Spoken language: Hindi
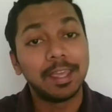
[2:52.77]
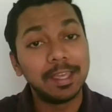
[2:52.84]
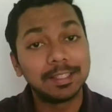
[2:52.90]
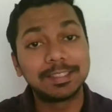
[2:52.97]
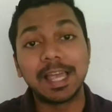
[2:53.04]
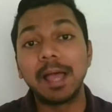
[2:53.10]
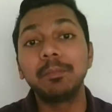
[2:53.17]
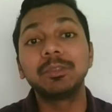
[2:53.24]

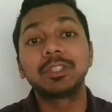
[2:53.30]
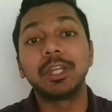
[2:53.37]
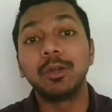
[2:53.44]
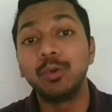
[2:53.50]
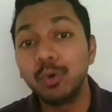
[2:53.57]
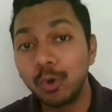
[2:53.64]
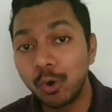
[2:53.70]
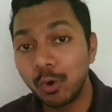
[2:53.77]
एग्जाम
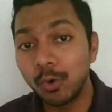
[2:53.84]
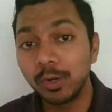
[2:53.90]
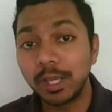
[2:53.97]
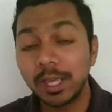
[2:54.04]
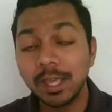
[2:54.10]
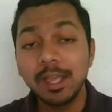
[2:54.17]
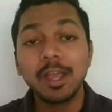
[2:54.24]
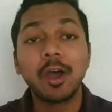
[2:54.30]
जरूर
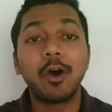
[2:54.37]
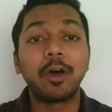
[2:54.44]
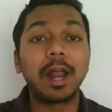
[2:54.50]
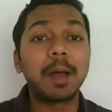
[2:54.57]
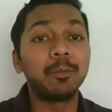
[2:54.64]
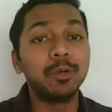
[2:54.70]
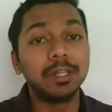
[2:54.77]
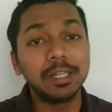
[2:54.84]
होंगे और
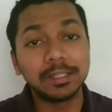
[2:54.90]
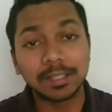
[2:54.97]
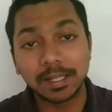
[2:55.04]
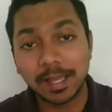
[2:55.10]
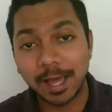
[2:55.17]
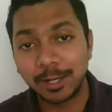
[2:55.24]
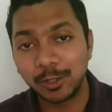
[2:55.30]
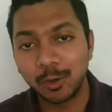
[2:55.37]
आप उनकी
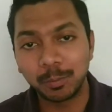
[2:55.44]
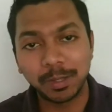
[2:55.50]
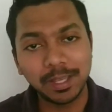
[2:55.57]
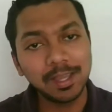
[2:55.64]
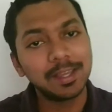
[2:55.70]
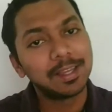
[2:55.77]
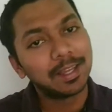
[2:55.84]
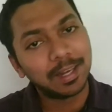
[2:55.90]
तैयारियों में
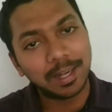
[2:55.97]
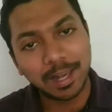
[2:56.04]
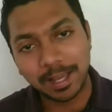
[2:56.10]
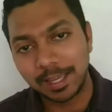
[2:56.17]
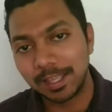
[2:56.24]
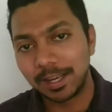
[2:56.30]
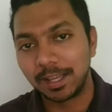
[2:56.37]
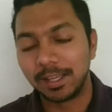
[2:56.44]

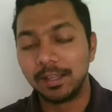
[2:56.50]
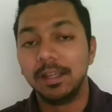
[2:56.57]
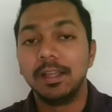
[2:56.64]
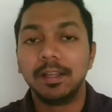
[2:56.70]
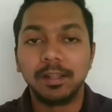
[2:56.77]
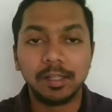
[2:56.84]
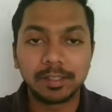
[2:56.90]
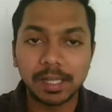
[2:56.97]
लगे रहें
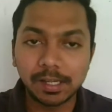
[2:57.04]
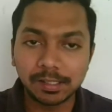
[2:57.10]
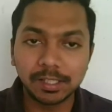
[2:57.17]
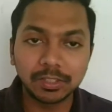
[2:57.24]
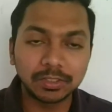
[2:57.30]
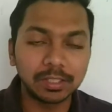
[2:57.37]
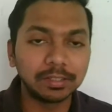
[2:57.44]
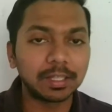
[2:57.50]
रिजल्ट
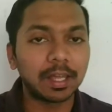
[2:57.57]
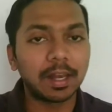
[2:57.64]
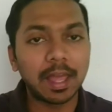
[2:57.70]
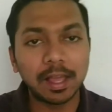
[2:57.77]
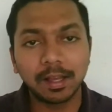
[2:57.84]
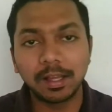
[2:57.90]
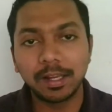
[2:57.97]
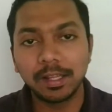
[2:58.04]
की चिंता
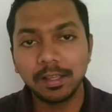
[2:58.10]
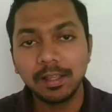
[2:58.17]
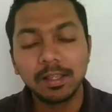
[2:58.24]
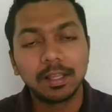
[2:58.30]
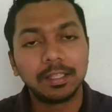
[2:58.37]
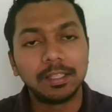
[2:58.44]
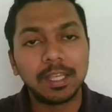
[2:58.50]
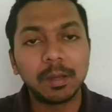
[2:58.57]
ना करें
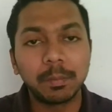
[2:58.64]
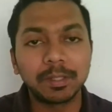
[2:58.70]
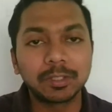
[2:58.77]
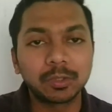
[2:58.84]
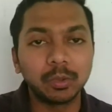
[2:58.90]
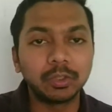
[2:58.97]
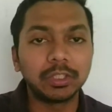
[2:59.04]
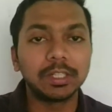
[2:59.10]
ये मत
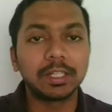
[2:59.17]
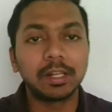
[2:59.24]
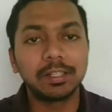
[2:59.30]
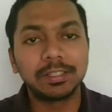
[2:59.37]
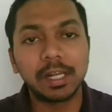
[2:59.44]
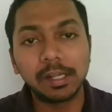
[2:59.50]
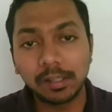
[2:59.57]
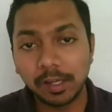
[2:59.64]
सोचें कि
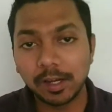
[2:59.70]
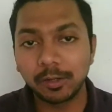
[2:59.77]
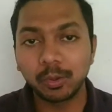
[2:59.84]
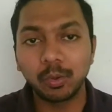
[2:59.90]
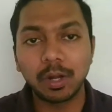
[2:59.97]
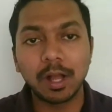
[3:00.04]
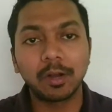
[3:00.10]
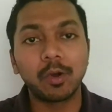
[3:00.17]
रिजल्ट लेट
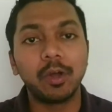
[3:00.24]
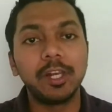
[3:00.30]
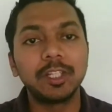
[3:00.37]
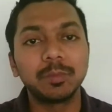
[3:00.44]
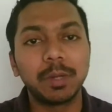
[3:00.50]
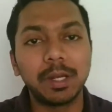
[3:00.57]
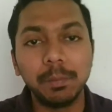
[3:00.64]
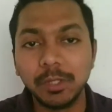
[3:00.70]
होगा कॉलेज
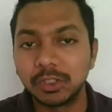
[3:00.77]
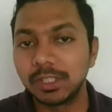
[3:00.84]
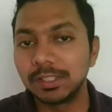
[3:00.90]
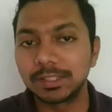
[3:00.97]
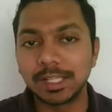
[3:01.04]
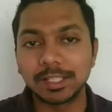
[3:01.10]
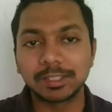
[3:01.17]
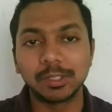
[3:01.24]
में एडमिशन
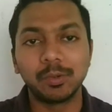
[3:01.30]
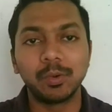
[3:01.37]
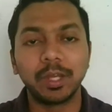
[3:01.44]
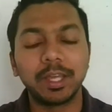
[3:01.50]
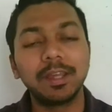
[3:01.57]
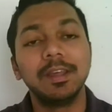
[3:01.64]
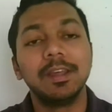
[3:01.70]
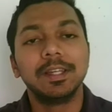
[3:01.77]
कैसे
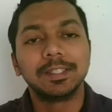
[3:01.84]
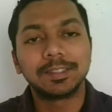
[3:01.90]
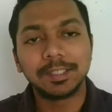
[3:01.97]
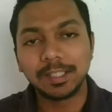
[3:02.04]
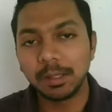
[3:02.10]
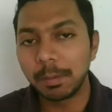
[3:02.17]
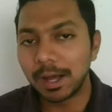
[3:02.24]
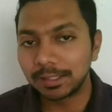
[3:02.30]
होंगे
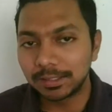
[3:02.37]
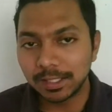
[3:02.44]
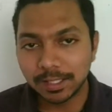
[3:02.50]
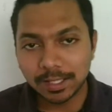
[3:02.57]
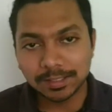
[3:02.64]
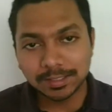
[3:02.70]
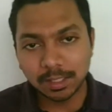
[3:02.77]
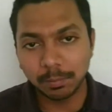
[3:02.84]
सीधी बात है कि
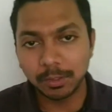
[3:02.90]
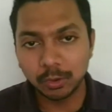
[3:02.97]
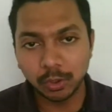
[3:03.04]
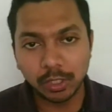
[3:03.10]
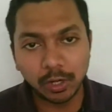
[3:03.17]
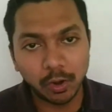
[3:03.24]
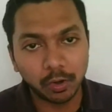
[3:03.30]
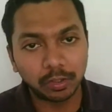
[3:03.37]
इस समय जो
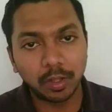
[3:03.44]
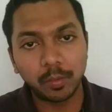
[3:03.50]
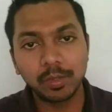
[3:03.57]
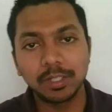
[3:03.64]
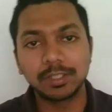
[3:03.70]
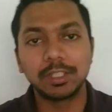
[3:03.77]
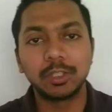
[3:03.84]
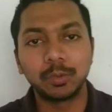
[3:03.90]
ये लॉकडाउन
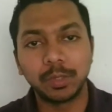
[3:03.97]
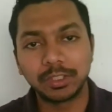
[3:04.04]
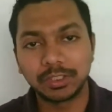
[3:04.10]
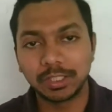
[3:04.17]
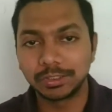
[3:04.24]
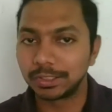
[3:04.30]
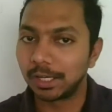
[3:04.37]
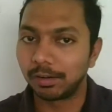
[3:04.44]
की
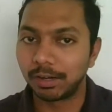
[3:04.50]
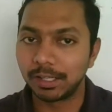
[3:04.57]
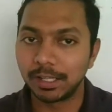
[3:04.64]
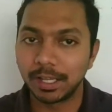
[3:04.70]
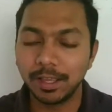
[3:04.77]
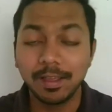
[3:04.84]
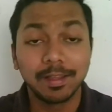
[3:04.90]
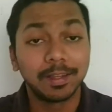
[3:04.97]
सिचुएशन चल रही
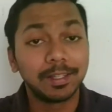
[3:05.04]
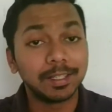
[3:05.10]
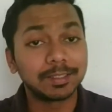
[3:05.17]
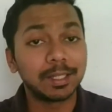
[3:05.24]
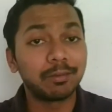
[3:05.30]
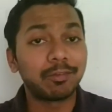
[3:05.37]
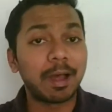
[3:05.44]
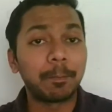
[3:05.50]
है ये
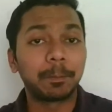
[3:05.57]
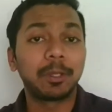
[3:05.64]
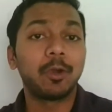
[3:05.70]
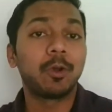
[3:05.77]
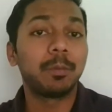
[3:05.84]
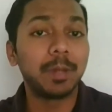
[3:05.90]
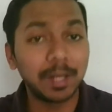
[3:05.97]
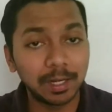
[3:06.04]
सिर्फ आपके
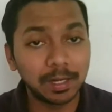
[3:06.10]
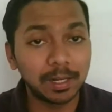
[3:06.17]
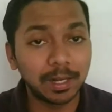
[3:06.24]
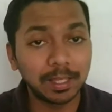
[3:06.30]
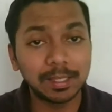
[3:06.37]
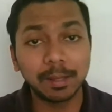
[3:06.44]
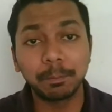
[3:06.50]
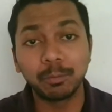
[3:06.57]
और मेरे लिए
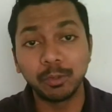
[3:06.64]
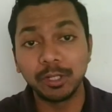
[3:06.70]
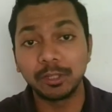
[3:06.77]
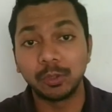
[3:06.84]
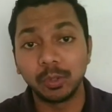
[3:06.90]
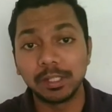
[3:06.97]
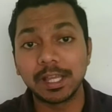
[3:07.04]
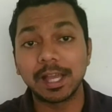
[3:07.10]
नहीं है पूरी
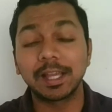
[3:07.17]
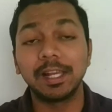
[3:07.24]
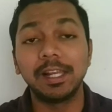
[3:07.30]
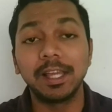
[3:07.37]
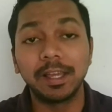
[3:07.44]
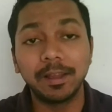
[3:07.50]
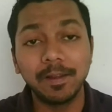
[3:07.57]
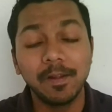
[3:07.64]
दुनिया के लिए
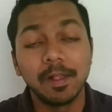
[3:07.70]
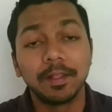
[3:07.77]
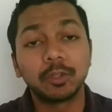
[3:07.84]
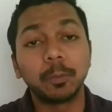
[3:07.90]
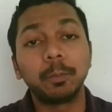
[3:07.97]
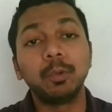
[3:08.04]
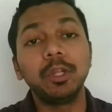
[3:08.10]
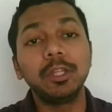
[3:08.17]
है
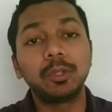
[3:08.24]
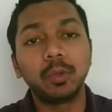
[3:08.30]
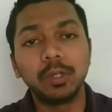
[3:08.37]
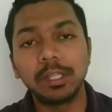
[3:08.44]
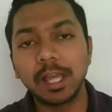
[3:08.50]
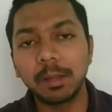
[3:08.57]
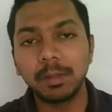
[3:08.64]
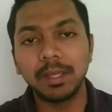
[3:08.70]
तो पूरी
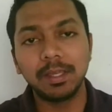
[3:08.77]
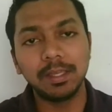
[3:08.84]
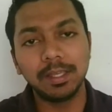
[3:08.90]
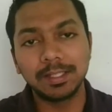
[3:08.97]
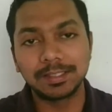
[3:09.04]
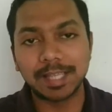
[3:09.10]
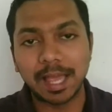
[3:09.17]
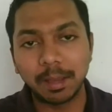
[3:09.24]
दुनिया में ही
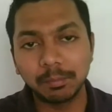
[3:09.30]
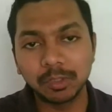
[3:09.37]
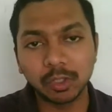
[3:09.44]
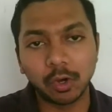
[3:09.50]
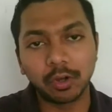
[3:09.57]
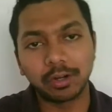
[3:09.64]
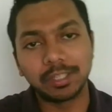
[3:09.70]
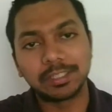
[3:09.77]
एग्जाम्स
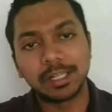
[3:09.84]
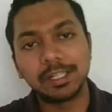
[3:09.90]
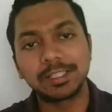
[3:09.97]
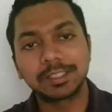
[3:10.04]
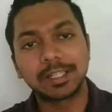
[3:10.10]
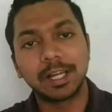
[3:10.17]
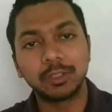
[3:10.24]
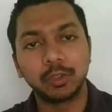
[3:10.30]
और
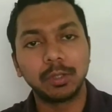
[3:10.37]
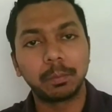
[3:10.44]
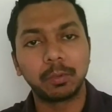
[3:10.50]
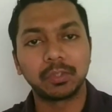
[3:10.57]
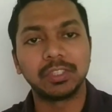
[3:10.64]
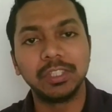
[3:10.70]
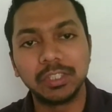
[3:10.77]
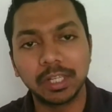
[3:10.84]
रिजल्ट का जो ये
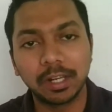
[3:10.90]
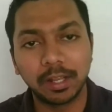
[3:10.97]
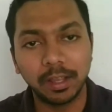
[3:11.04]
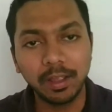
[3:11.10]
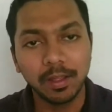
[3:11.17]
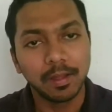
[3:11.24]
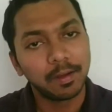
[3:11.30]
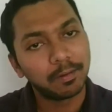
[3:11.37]
प्रोसीजर
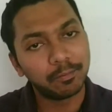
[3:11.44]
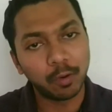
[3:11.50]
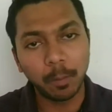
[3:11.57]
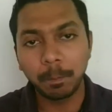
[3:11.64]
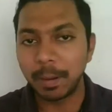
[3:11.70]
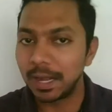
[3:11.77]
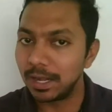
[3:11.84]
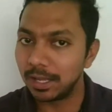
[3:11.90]
है वो
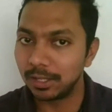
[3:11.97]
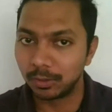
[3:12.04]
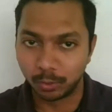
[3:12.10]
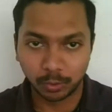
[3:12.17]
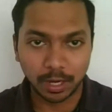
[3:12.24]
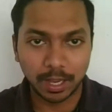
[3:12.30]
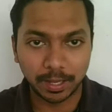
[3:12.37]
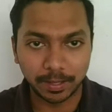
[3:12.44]
पेंडिंग
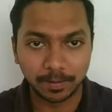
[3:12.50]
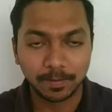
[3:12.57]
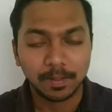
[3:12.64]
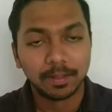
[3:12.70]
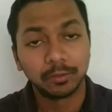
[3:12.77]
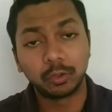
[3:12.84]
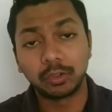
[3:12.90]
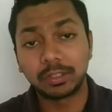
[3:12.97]
हो रहा है
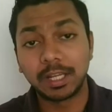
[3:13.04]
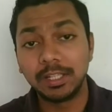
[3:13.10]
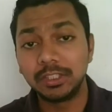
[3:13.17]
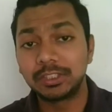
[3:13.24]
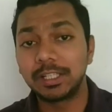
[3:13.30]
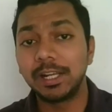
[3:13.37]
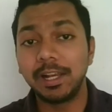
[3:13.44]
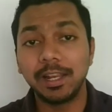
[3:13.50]
तो
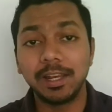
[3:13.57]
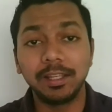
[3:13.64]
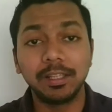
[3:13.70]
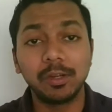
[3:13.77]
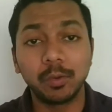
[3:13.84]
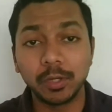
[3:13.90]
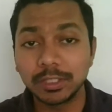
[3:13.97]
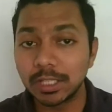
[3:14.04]
टेंशन लेने की
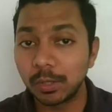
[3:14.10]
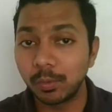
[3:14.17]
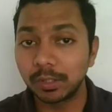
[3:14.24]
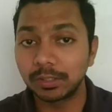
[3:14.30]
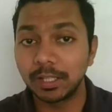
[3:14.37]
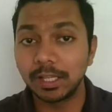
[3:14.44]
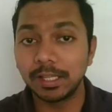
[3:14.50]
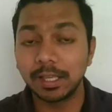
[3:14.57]
कोई ज़रूरत
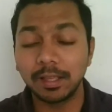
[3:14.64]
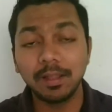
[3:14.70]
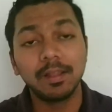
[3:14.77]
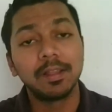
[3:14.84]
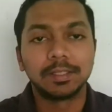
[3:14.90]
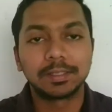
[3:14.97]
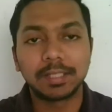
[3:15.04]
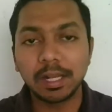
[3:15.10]
नहीं है
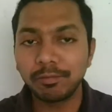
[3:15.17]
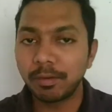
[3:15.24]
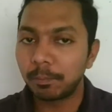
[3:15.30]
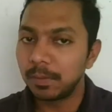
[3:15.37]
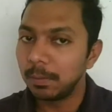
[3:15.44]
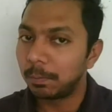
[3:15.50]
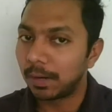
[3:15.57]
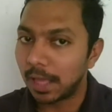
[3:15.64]
सिर्फ
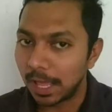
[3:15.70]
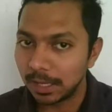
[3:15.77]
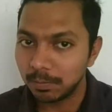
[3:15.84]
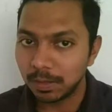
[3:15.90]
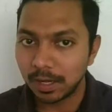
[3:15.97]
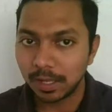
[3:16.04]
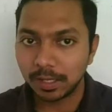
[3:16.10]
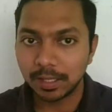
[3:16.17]
अपनी पढ़ाई में
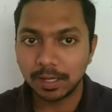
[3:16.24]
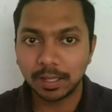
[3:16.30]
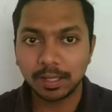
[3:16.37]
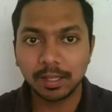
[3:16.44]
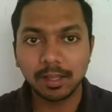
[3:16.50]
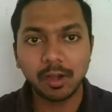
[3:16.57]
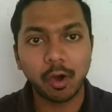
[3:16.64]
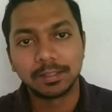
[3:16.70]
लगे
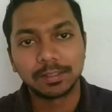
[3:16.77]
रहें